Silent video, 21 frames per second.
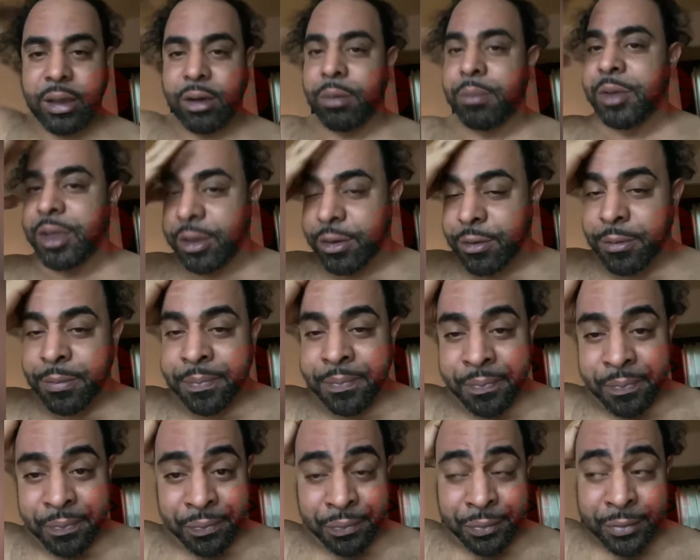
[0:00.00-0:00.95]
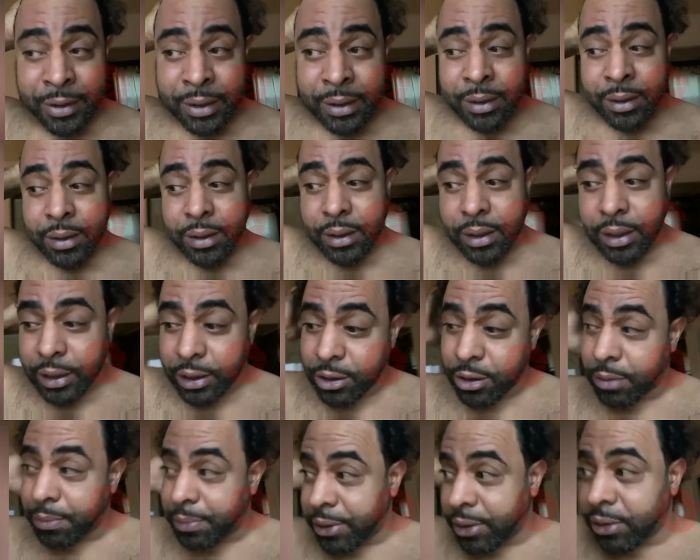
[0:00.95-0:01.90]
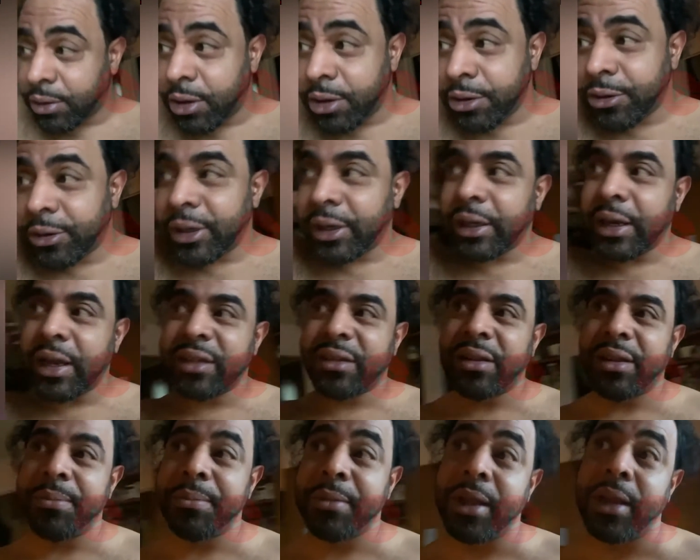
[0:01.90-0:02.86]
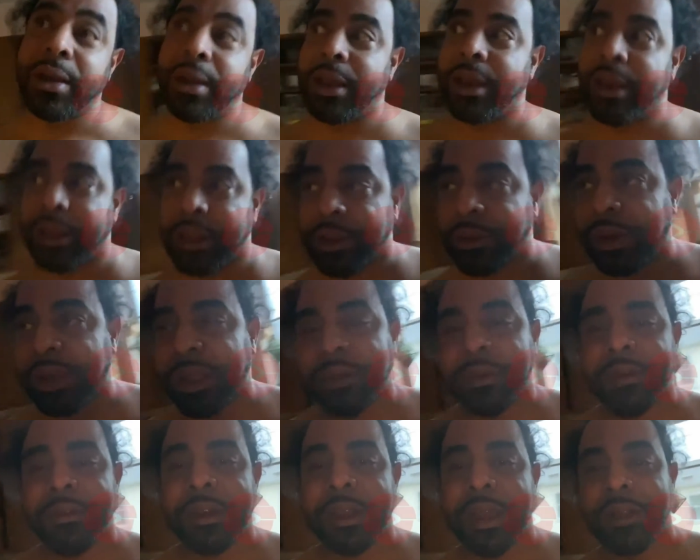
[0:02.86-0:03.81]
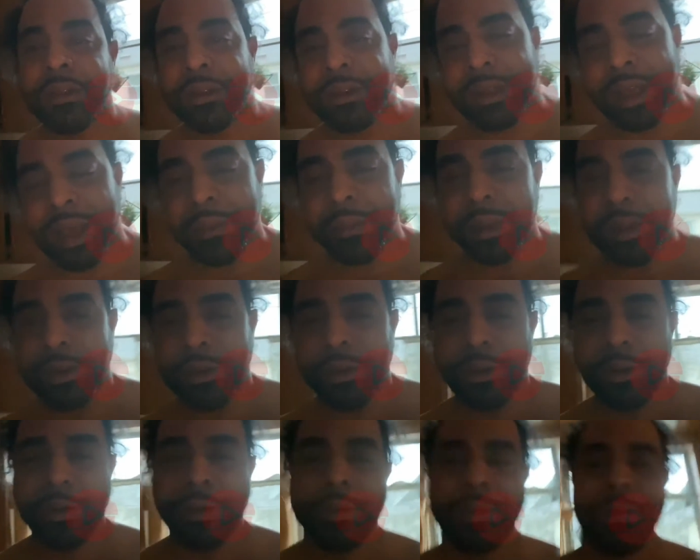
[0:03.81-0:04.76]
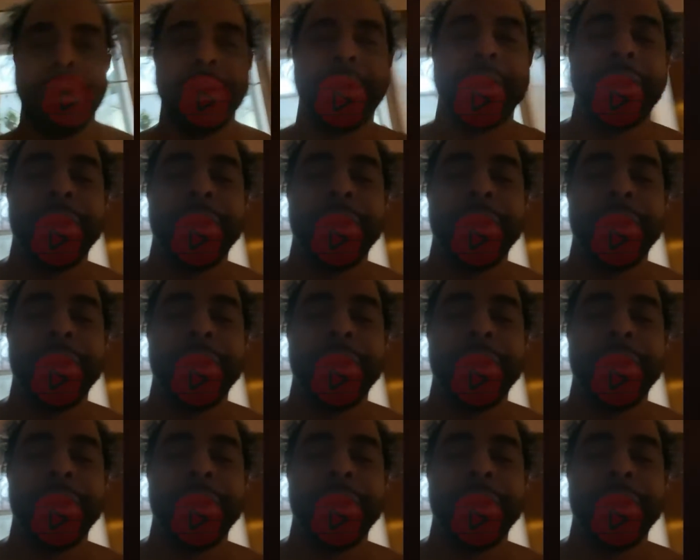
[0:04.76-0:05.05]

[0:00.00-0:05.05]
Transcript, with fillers: de lo mío. Y todo. Pero coño, ¿qué clase de mierda es esta? Te escribe Villano Sam en YouTube